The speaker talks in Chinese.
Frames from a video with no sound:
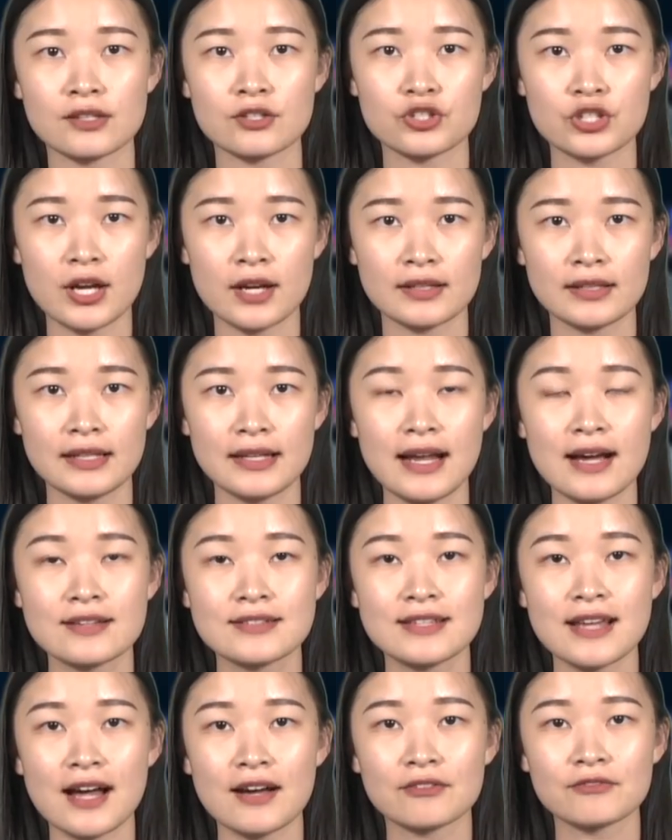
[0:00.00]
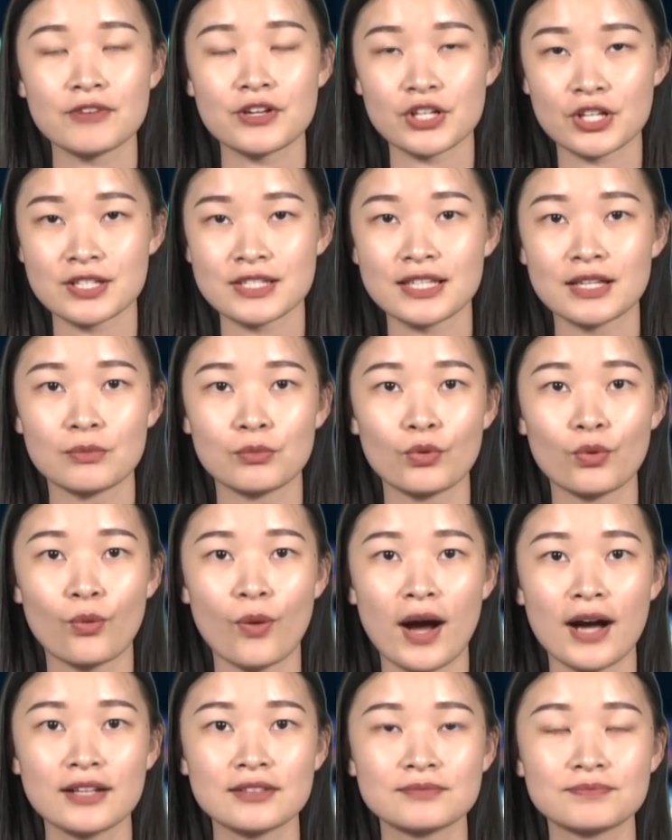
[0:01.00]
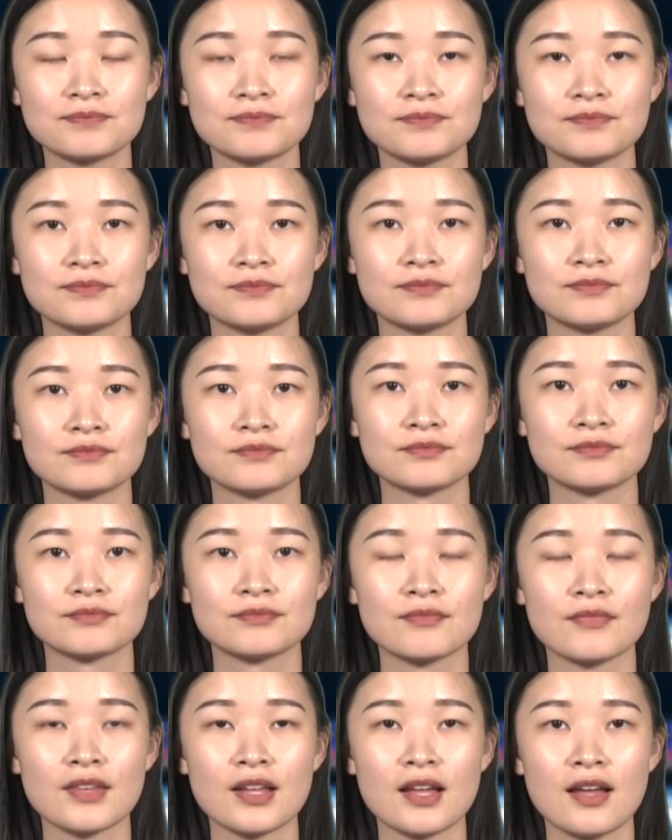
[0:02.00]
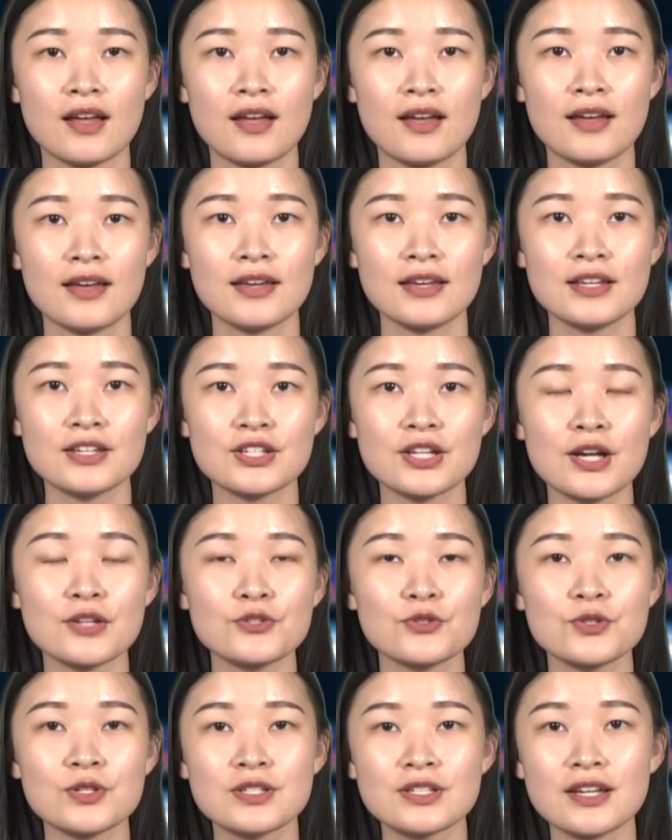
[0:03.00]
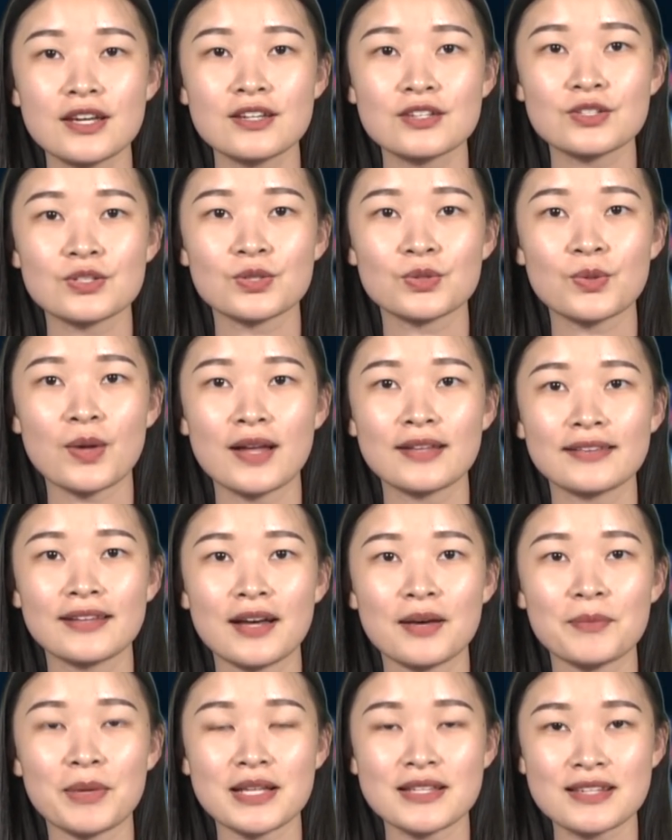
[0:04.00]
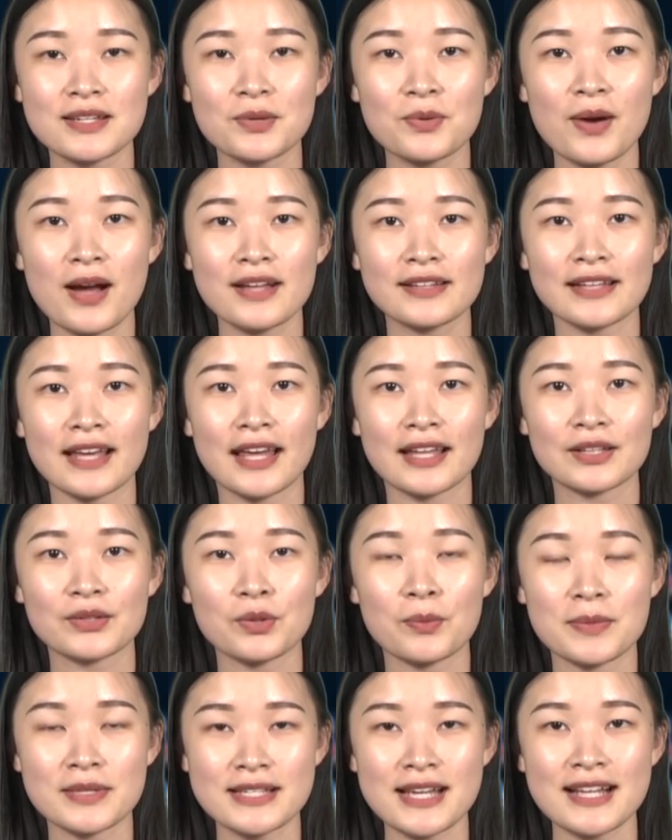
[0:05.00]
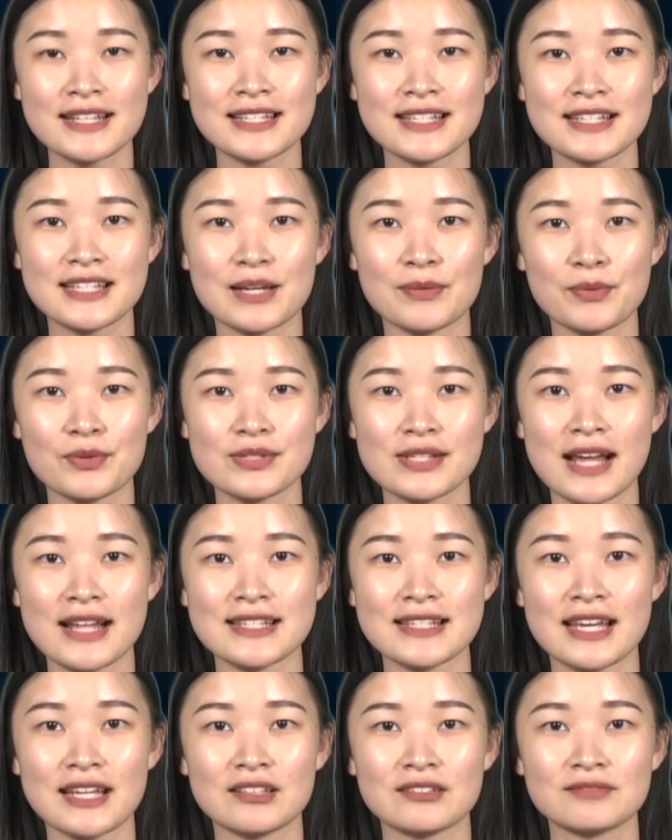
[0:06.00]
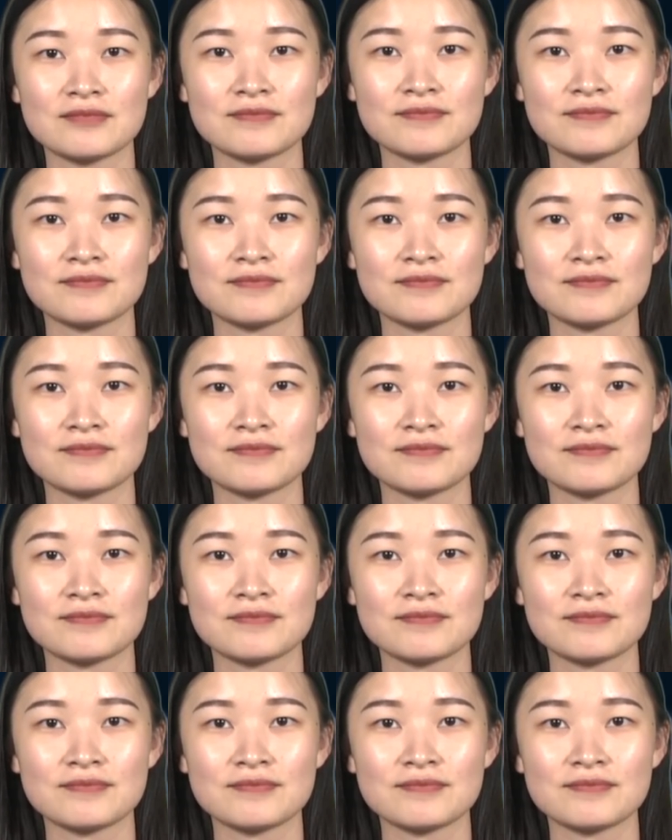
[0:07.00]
上衣亮相，非常吸引目光。以上就是这一时段的《明镜快点》，我们下期节目再见。